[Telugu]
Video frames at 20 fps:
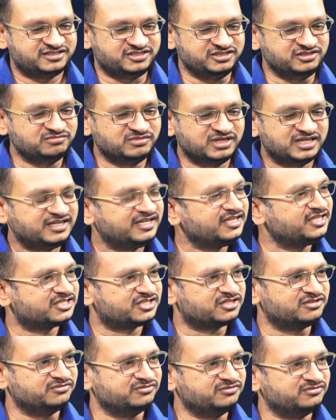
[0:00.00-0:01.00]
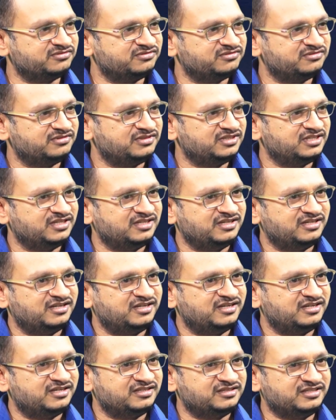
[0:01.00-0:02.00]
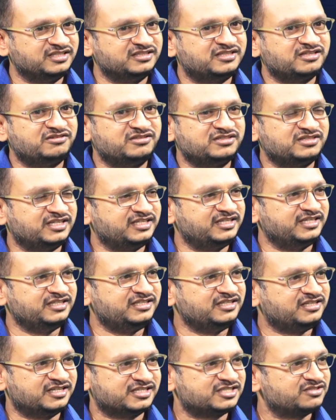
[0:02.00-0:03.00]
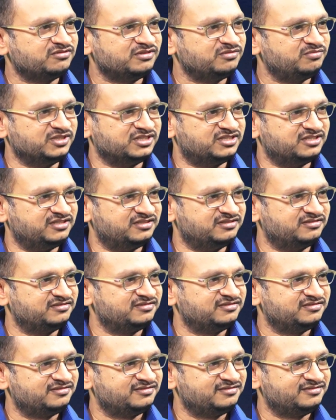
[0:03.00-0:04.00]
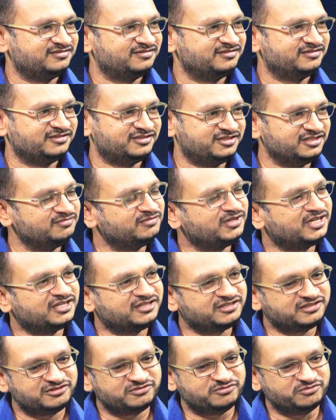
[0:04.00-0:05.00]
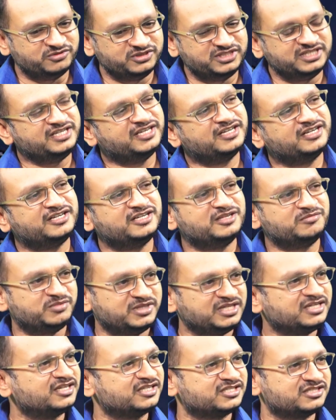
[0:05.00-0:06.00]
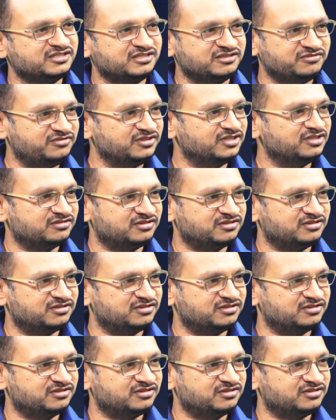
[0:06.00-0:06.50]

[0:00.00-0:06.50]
సినిమా అంటే ఇష్టం దాని తర్వాత నాకు ఏది కష్టం అనిపించలేదు ఓ సినిమా వదిలేయాలన్నప్పుడే కష్టంగా ఫీల్